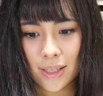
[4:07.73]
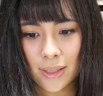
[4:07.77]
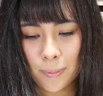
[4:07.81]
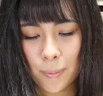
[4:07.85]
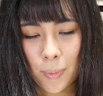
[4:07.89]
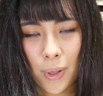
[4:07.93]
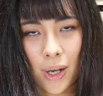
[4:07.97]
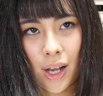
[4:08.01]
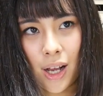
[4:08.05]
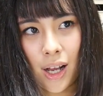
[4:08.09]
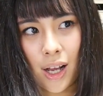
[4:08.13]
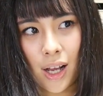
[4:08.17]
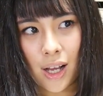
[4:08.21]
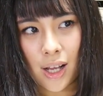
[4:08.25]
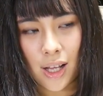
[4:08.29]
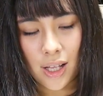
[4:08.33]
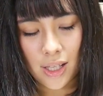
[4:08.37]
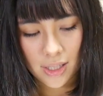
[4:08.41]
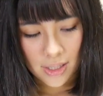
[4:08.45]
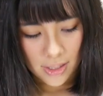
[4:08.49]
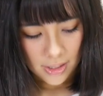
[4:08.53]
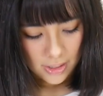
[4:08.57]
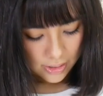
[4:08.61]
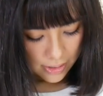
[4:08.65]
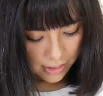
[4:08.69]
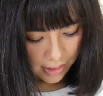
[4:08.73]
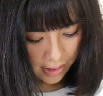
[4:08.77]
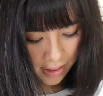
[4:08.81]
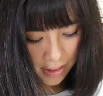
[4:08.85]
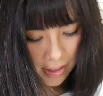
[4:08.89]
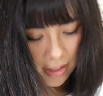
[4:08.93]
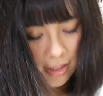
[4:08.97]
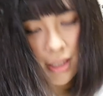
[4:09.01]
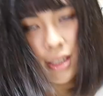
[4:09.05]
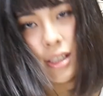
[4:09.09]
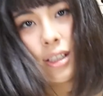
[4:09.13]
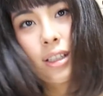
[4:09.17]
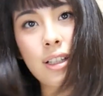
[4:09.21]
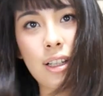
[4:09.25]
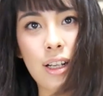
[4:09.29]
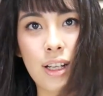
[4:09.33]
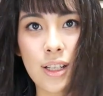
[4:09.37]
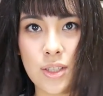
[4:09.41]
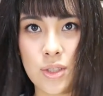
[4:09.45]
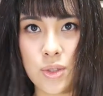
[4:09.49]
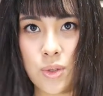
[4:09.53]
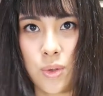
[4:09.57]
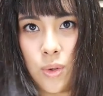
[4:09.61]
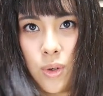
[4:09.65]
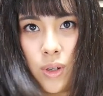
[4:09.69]
まあ何
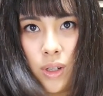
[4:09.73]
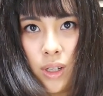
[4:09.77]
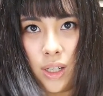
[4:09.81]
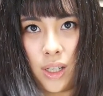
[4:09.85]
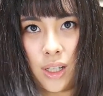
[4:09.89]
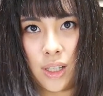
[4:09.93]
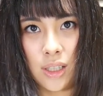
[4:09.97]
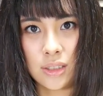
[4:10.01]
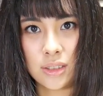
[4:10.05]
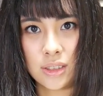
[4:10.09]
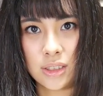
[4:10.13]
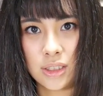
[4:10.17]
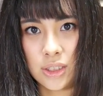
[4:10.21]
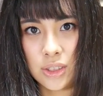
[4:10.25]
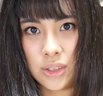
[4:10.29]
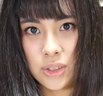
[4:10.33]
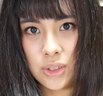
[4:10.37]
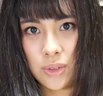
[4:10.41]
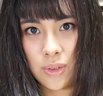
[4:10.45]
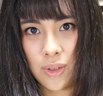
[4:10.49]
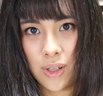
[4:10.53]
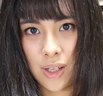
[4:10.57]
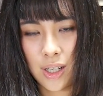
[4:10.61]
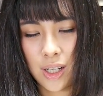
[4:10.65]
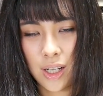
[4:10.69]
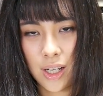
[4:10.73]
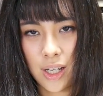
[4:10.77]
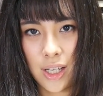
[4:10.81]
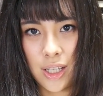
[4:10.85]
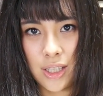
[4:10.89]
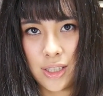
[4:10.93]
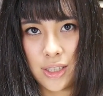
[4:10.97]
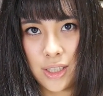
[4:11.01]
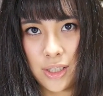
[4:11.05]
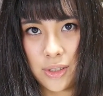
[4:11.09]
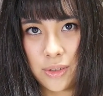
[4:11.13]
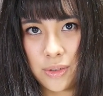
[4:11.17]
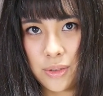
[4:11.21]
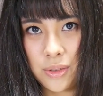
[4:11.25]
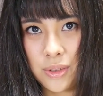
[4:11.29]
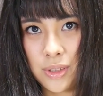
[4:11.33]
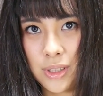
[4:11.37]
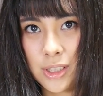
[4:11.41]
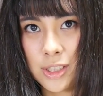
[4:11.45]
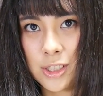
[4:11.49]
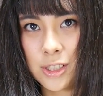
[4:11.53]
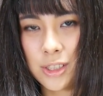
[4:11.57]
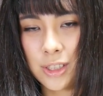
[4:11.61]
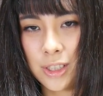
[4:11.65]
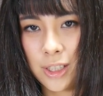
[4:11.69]
箇所か実は変えてるん
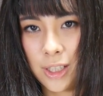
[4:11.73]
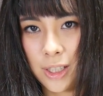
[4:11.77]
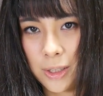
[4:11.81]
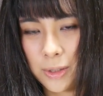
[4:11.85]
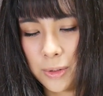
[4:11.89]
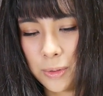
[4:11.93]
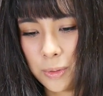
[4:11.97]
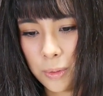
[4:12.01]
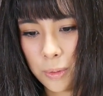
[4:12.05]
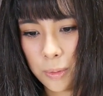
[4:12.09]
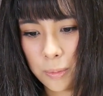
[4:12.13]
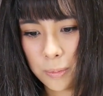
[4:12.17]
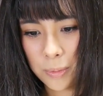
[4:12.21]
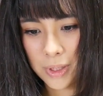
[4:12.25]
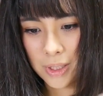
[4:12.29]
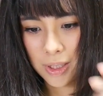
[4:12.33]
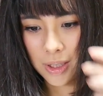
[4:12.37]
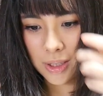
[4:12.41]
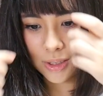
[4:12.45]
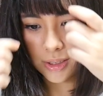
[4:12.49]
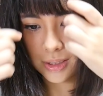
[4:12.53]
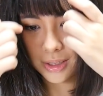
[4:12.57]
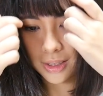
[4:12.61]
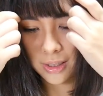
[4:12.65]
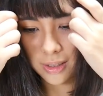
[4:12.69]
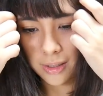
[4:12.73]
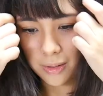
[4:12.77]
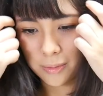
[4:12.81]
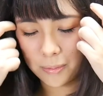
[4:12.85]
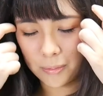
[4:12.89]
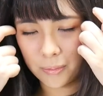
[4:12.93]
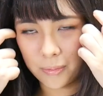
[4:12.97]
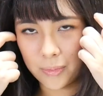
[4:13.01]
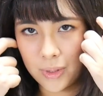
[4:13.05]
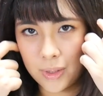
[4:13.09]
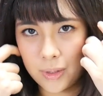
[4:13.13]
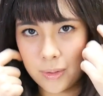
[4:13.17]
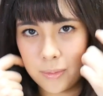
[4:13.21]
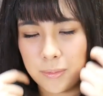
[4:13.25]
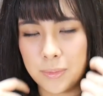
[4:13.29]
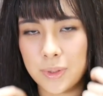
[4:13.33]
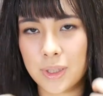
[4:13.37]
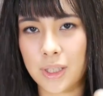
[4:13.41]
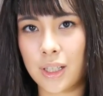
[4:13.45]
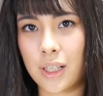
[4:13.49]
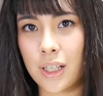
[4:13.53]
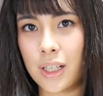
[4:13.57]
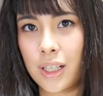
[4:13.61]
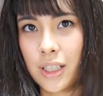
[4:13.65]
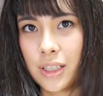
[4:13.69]
ですけど皆さん
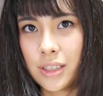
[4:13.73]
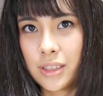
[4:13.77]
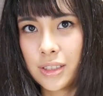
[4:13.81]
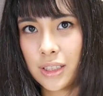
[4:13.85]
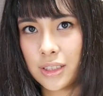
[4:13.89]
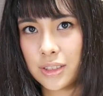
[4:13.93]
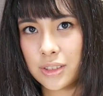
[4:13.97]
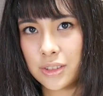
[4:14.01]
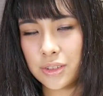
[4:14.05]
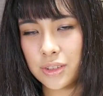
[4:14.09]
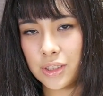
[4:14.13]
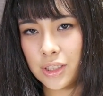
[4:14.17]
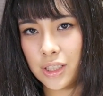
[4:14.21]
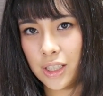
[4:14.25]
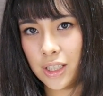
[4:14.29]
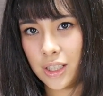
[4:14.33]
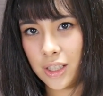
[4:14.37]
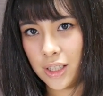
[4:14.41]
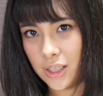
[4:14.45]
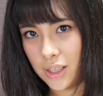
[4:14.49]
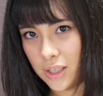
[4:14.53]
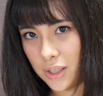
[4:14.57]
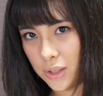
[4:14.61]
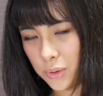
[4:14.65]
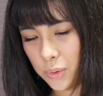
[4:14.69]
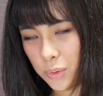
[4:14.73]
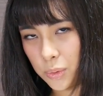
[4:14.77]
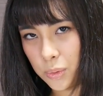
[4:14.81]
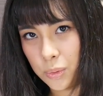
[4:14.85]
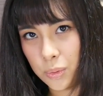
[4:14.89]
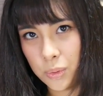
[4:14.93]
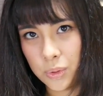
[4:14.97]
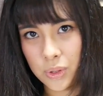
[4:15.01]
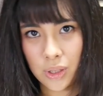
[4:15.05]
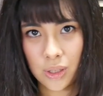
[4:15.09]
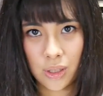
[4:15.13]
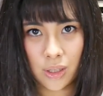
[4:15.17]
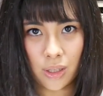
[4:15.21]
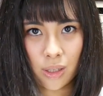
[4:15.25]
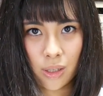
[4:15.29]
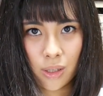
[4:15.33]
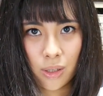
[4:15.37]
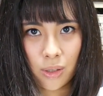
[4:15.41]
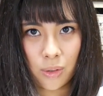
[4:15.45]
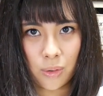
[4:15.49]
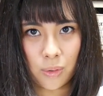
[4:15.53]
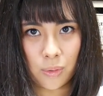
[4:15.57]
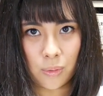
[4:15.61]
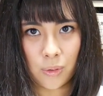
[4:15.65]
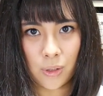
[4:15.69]
見返さずにどこだか
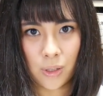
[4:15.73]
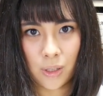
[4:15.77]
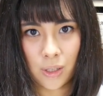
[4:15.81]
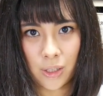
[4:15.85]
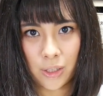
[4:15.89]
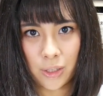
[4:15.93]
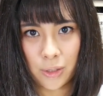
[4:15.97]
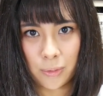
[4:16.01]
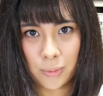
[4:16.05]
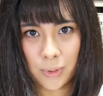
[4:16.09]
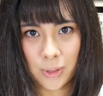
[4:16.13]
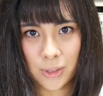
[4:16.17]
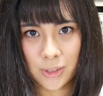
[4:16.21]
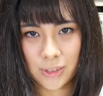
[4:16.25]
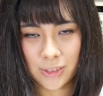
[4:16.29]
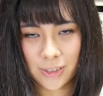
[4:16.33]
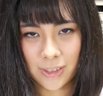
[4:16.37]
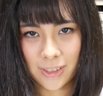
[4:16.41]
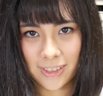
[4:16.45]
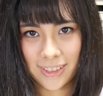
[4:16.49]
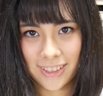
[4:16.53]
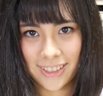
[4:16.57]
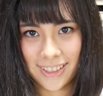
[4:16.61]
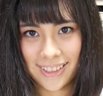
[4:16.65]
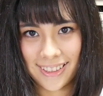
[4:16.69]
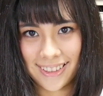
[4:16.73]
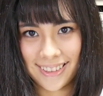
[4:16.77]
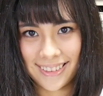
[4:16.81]
分かりますかね